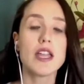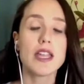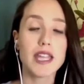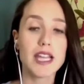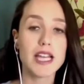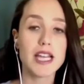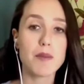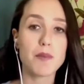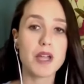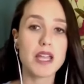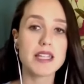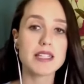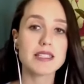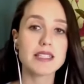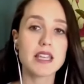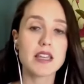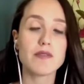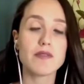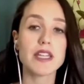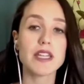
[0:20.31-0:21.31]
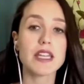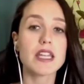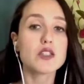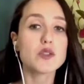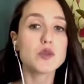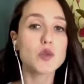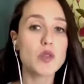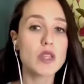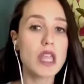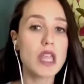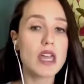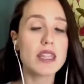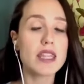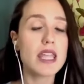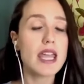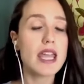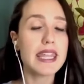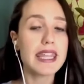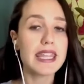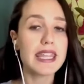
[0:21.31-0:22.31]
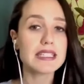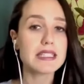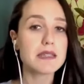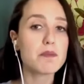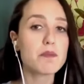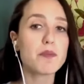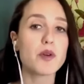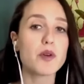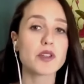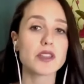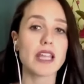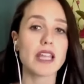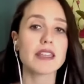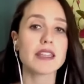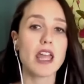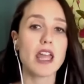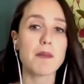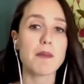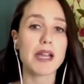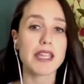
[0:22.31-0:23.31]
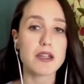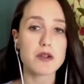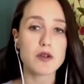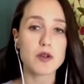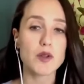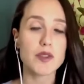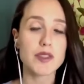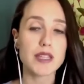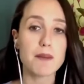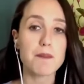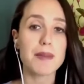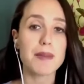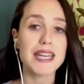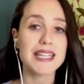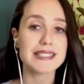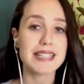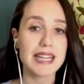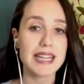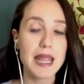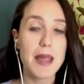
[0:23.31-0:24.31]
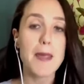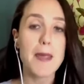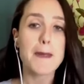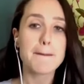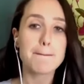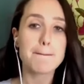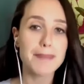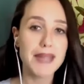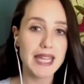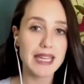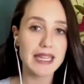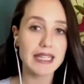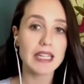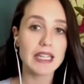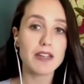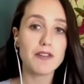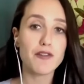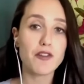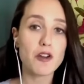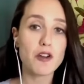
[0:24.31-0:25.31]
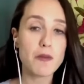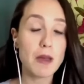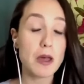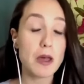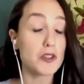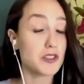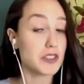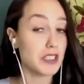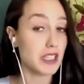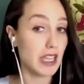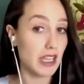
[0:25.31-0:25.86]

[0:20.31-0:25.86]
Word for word: que les pueden servir en su día a día y que es importante además que conozcan para estar bien informados.